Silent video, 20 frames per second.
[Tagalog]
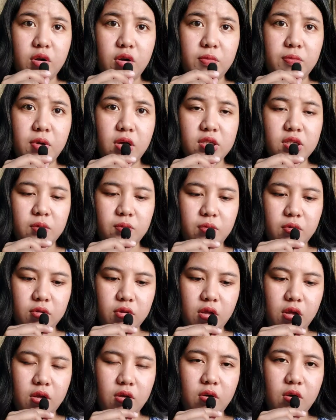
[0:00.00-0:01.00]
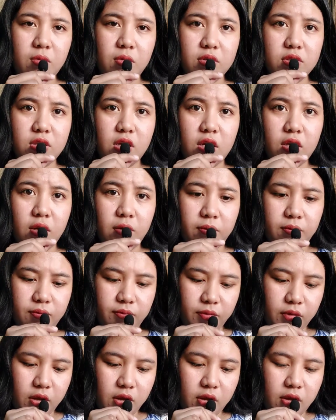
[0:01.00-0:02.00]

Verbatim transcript: Unboxing po tayo about sa aking